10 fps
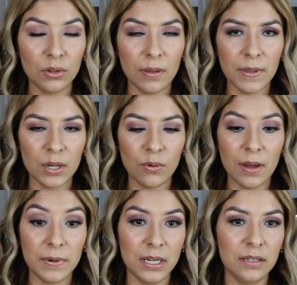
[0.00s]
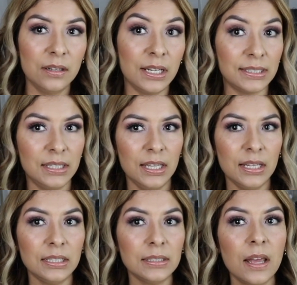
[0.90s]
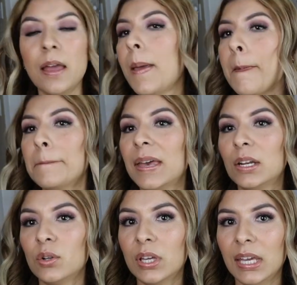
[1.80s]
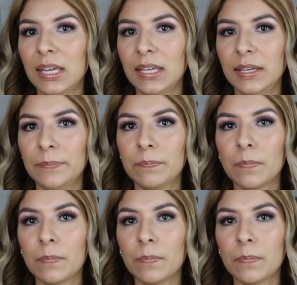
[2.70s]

todavía no abren las tiendas, pero que